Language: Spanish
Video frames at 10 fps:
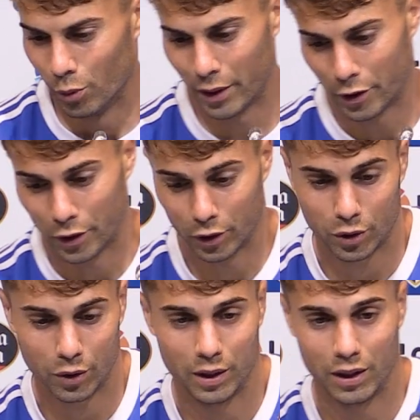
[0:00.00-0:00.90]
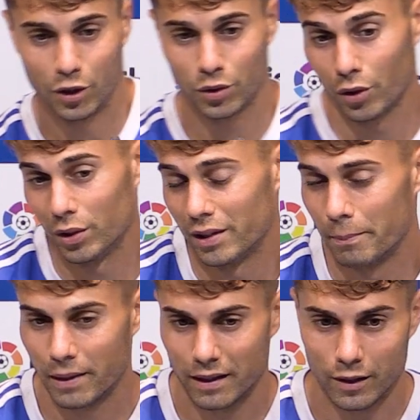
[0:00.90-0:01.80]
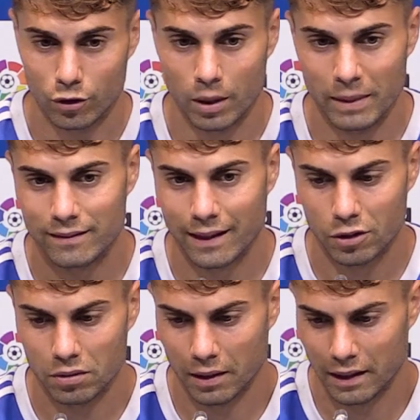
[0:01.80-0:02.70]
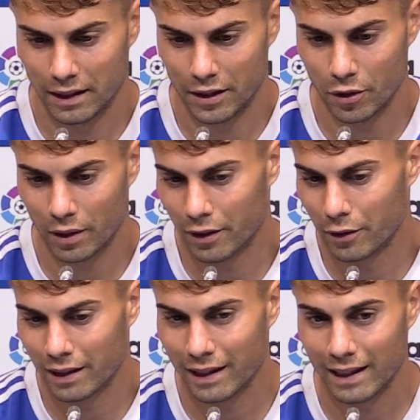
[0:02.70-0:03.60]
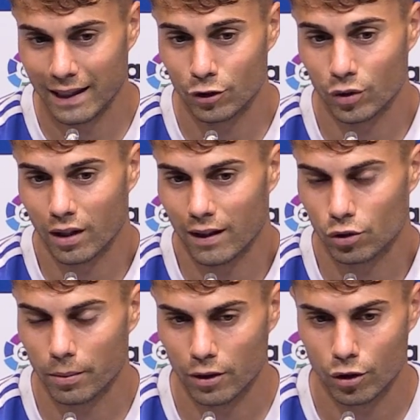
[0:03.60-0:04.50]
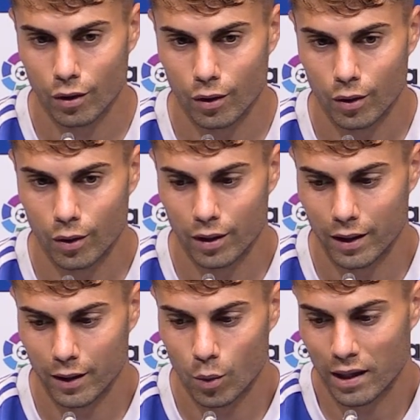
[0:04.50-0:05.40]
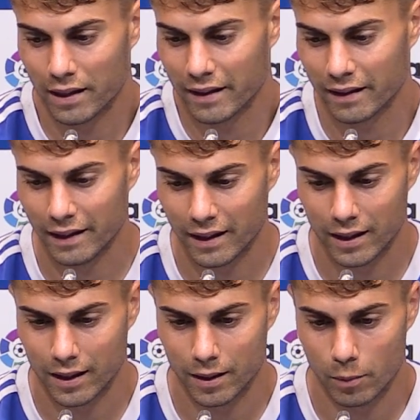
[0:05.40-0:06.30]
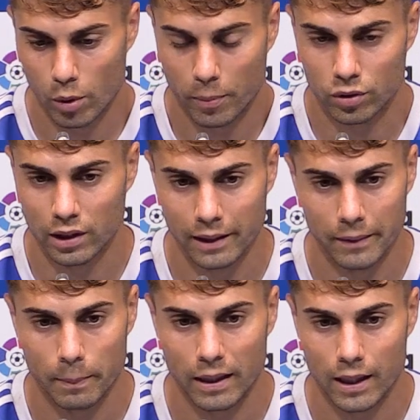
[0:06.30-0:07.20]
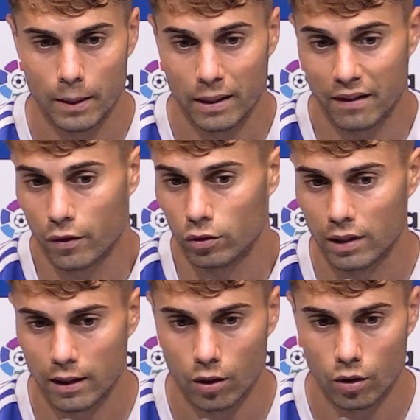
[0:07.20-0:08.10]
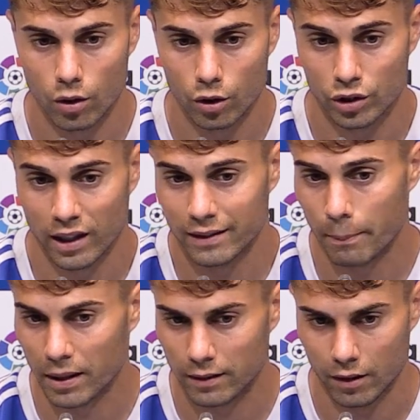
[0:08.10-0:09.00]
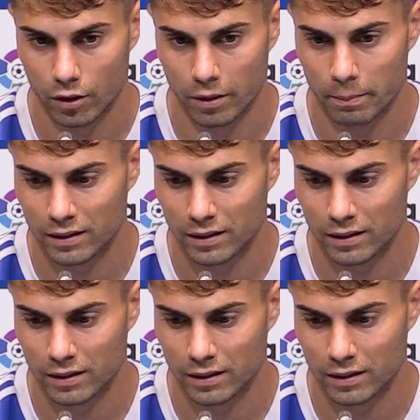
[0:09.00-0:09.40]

Bueno, yo soy, yo soy siempre optimista, ¿no? Eh, yo creo que esto te da sobre todo eh, una energía muy positiva para, para afrontar los siguientes partidos, ¿no?